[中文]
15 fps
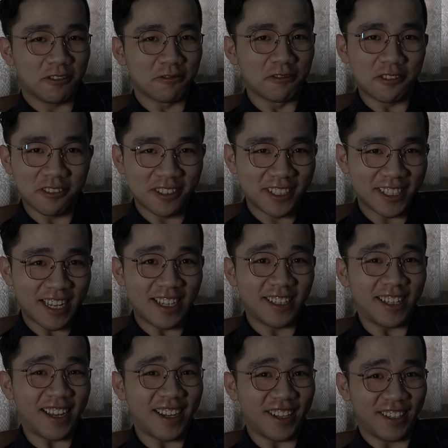祖孙
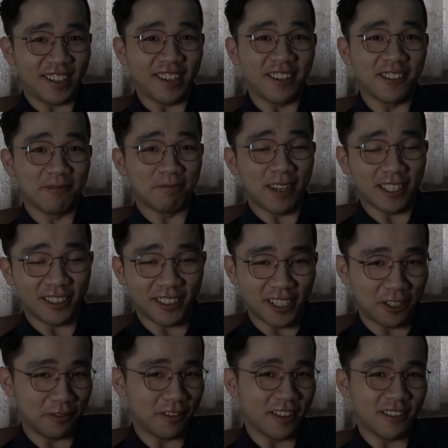三代，然后买一
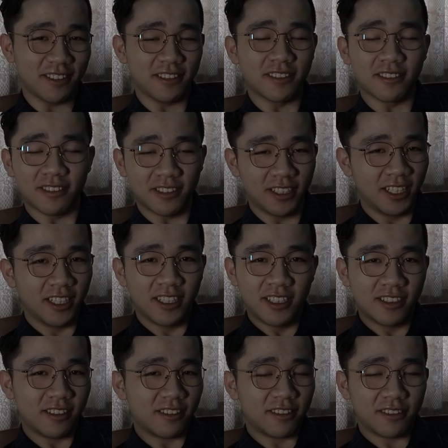套房子，
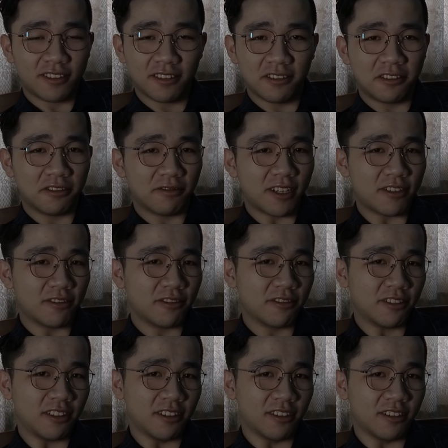这就这就是完全
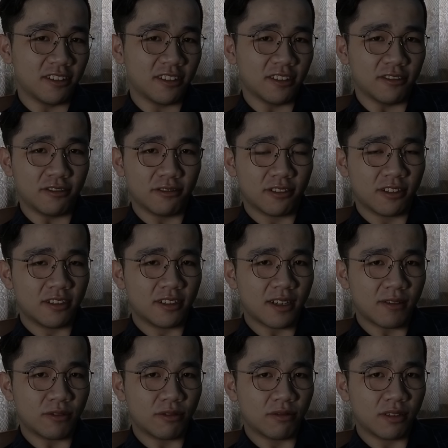有可能的，就跟
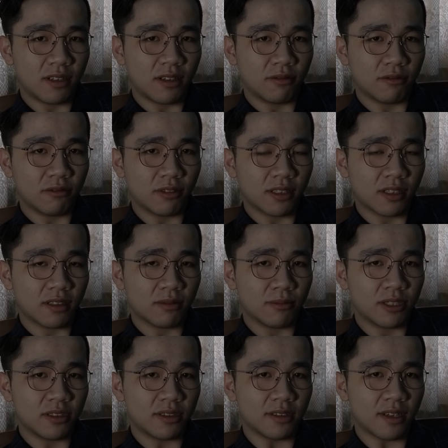当初那文化大革
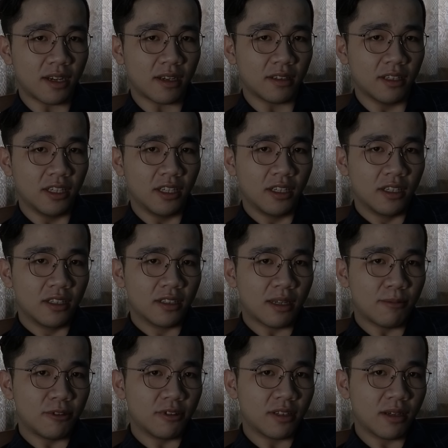命一样，
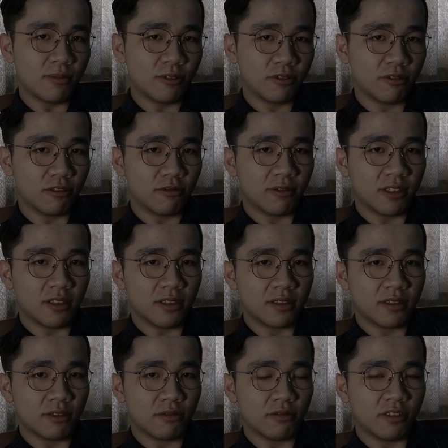他们他们说文革
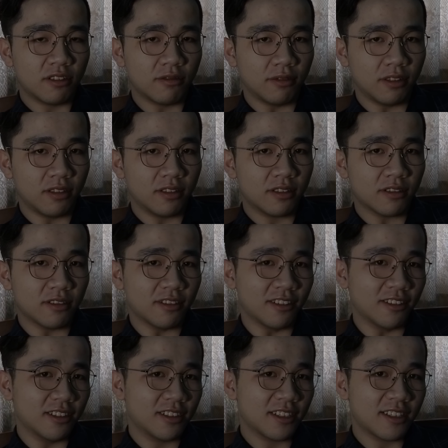结束了，文革走
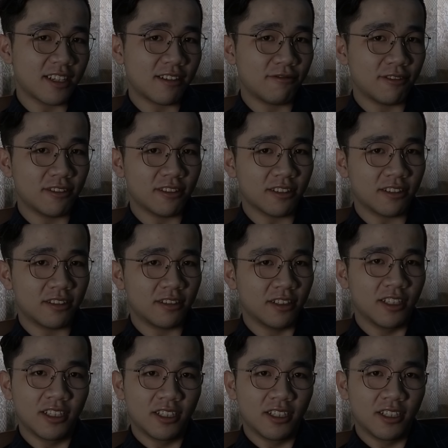了，现在文革